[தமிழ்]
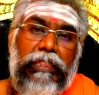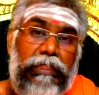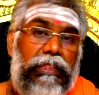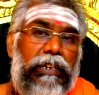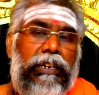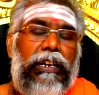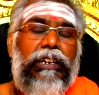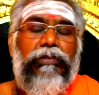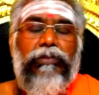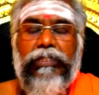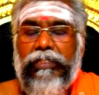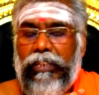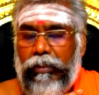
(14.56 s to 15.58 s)
இந்த கனவு
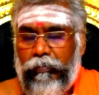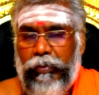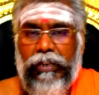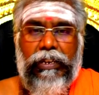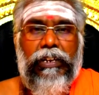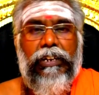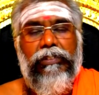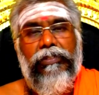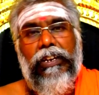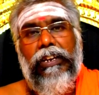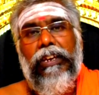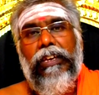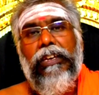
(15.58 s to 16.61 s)
சிறப்பான கனவு
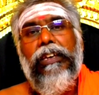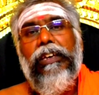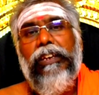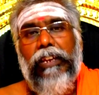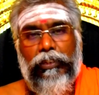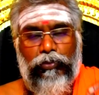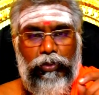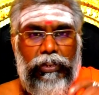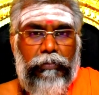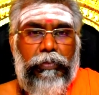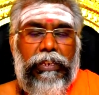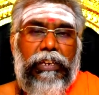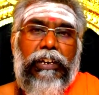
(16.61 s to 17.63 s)
அல்ல நான் சொன்ன
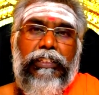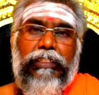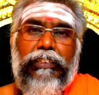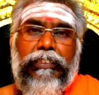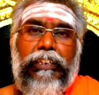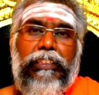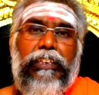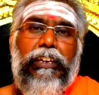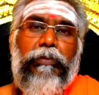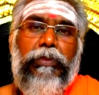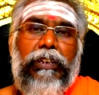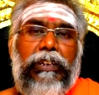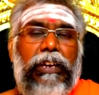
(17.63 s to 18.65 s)
பரிகாரத்தை செய்தீங்க
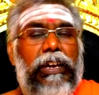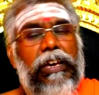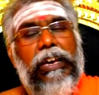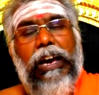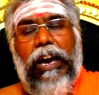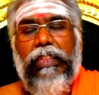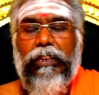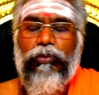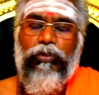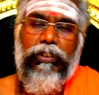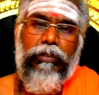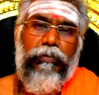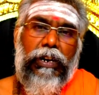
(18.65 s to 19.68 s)
அப்படின்னா அதில்
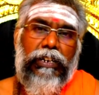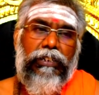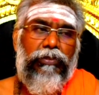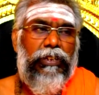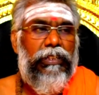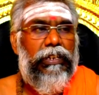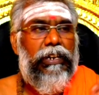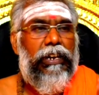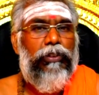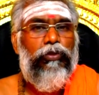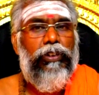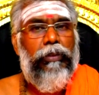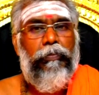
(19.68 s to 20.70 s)
உங்களுக்கு மாற்றம்னா அந்த
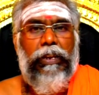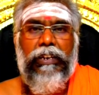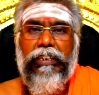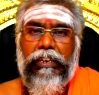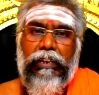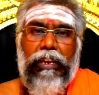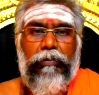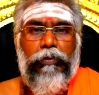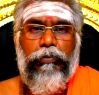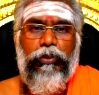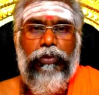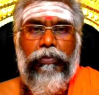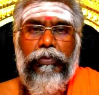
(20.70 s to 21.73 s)
கனவுடைய பலன் இல்லாமல்
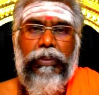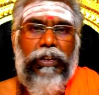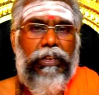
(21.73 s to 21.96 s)
போயிடும்